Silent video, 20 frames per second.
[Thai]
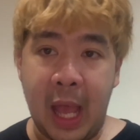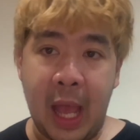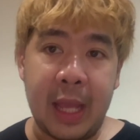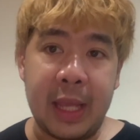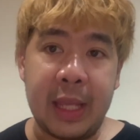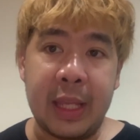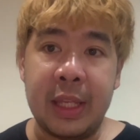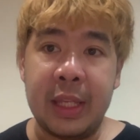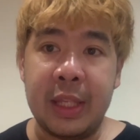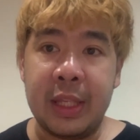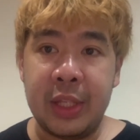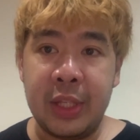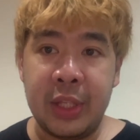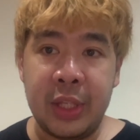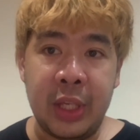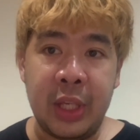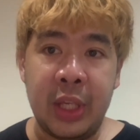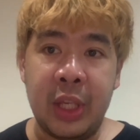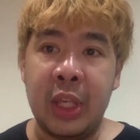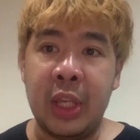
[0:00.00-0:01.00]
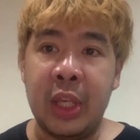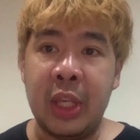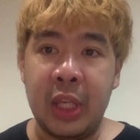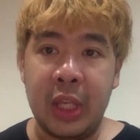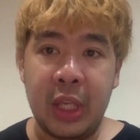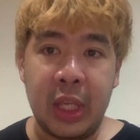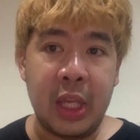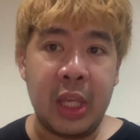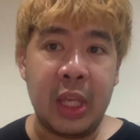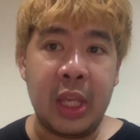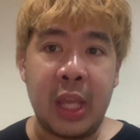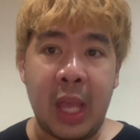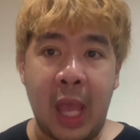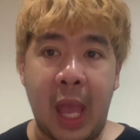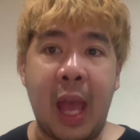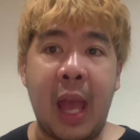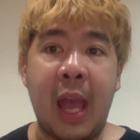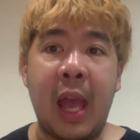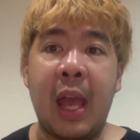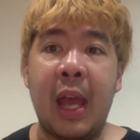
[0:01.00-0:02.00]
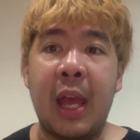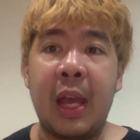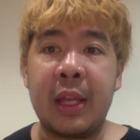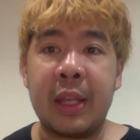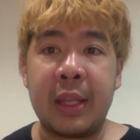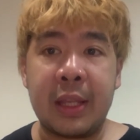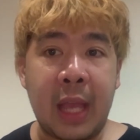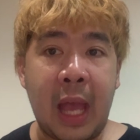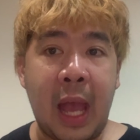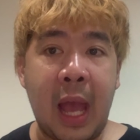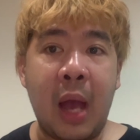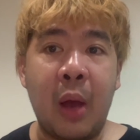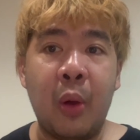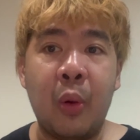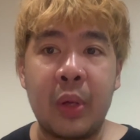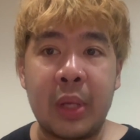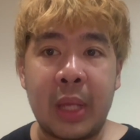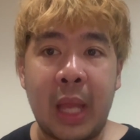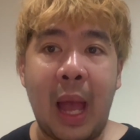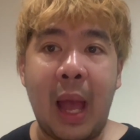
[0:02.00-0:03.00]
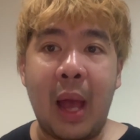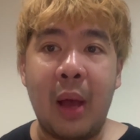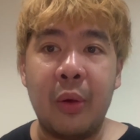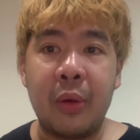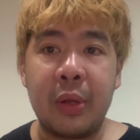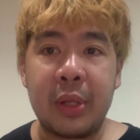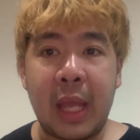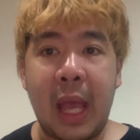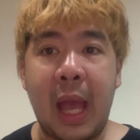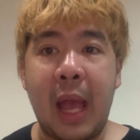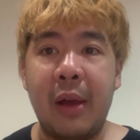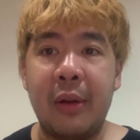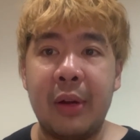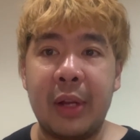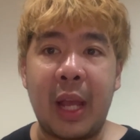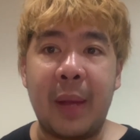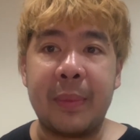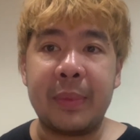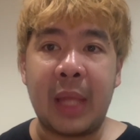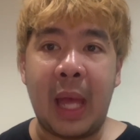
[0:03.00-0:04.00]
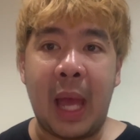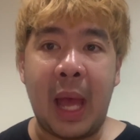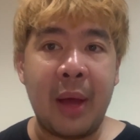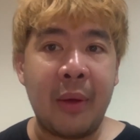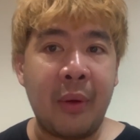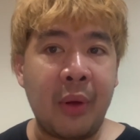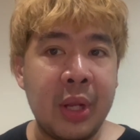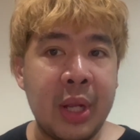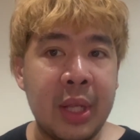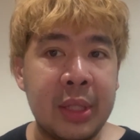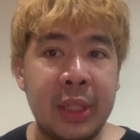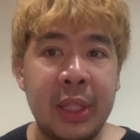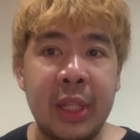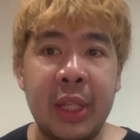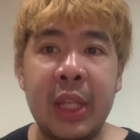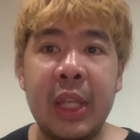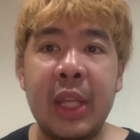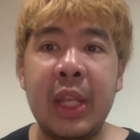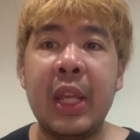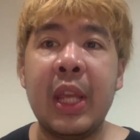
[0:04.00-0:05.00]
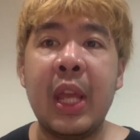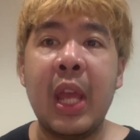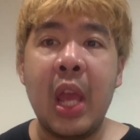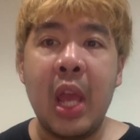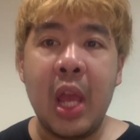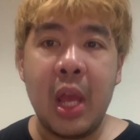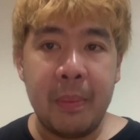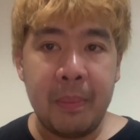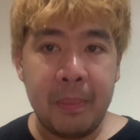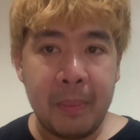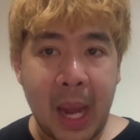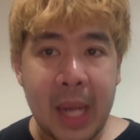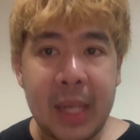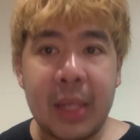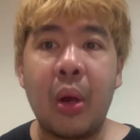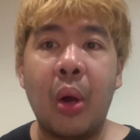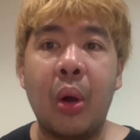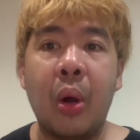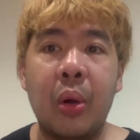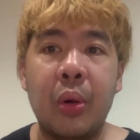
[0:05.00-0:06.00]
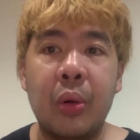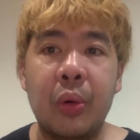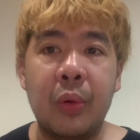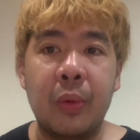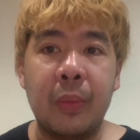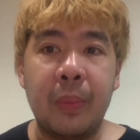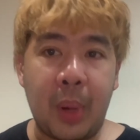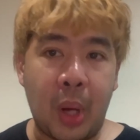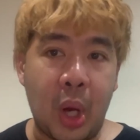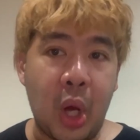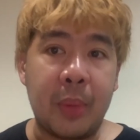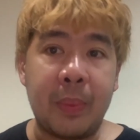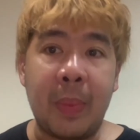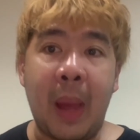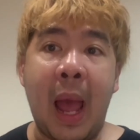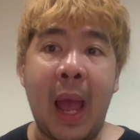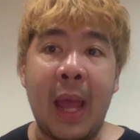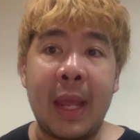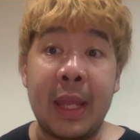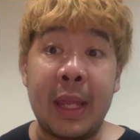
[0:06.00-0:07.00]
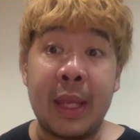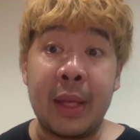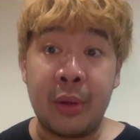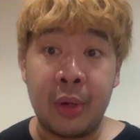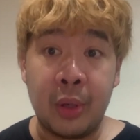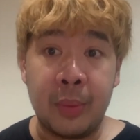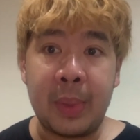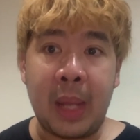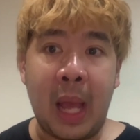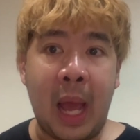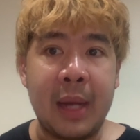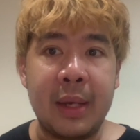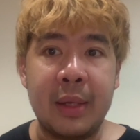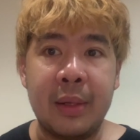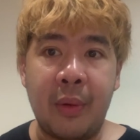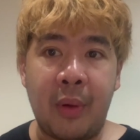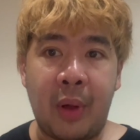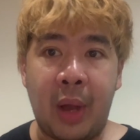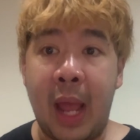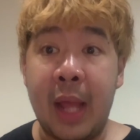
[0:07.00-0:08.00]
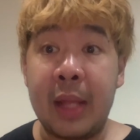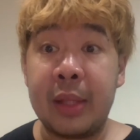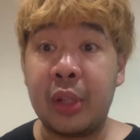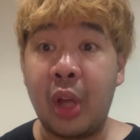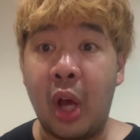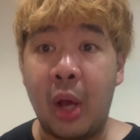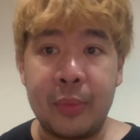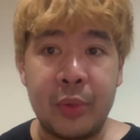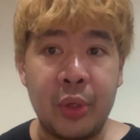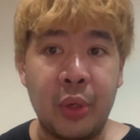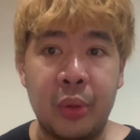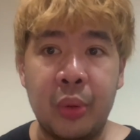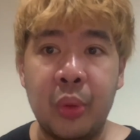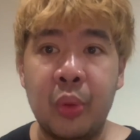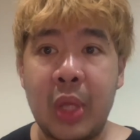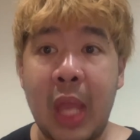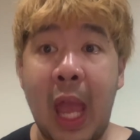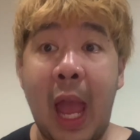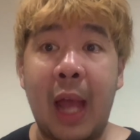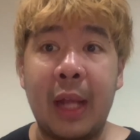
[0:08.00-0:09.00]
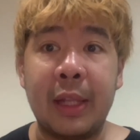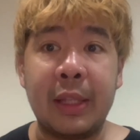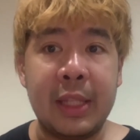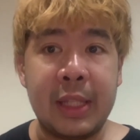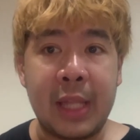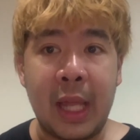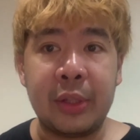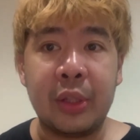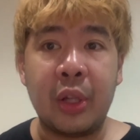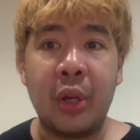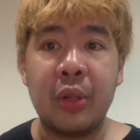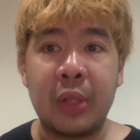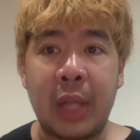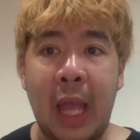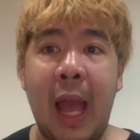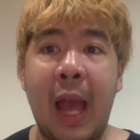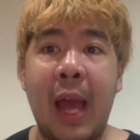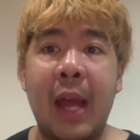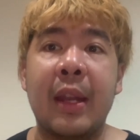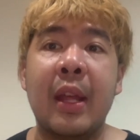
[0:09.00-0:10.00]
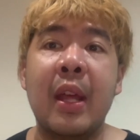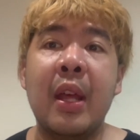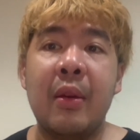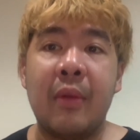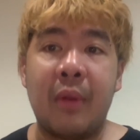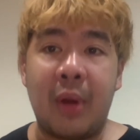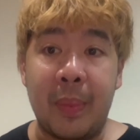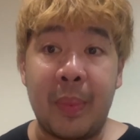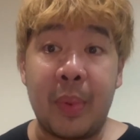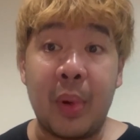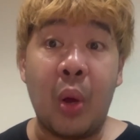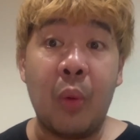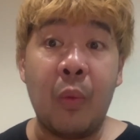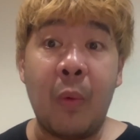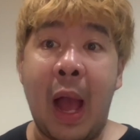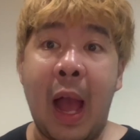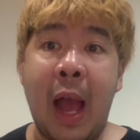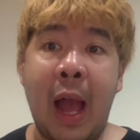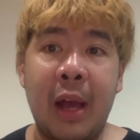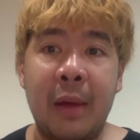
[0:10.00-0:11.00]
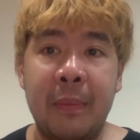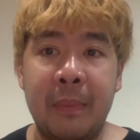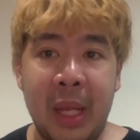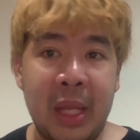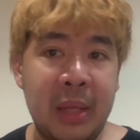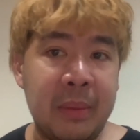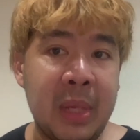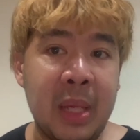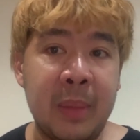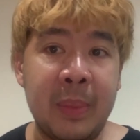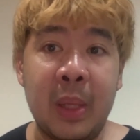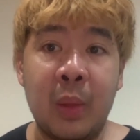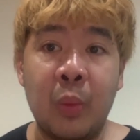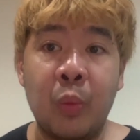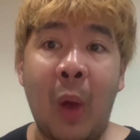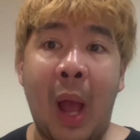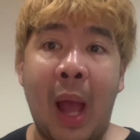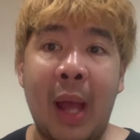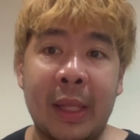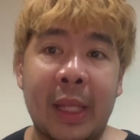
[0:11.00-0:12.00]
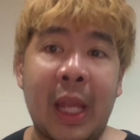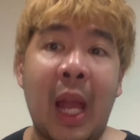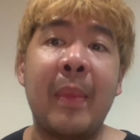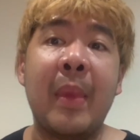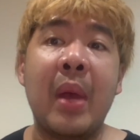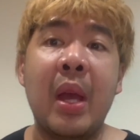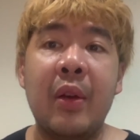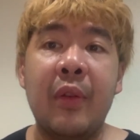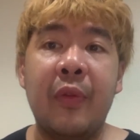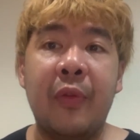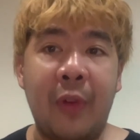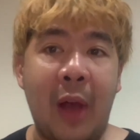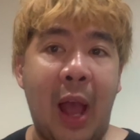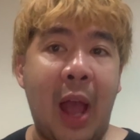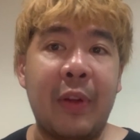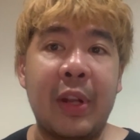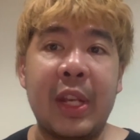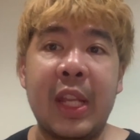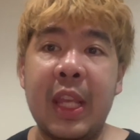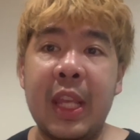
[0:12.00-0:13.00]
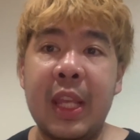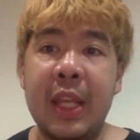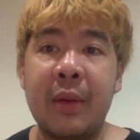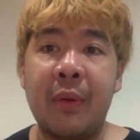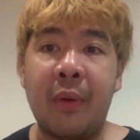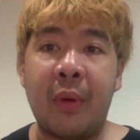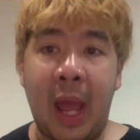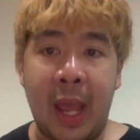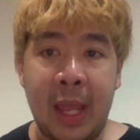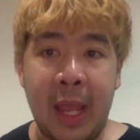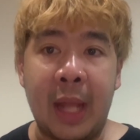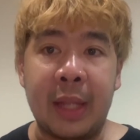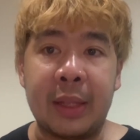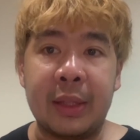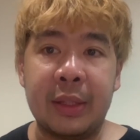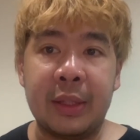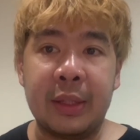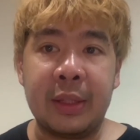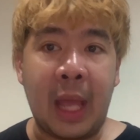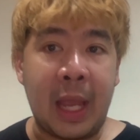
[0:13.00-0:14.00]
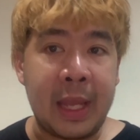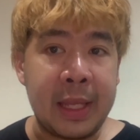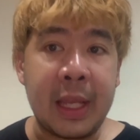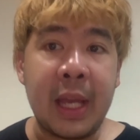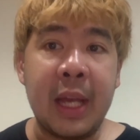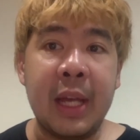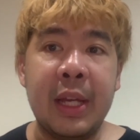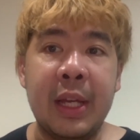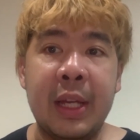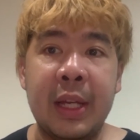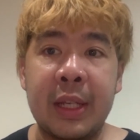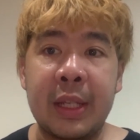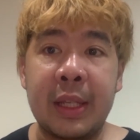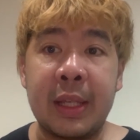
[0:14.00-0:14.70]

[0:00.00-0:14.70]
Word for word: I G E R 999นะครับทางเลือกที่มั่นคงปลอดภัย ครบครันและตอบโจทย์ทุกอย่างที่ท่านต้องการ รับรองว่าไม่มีผิดหวังนะครับฝากไว้ที่รายแอดไทเกอร์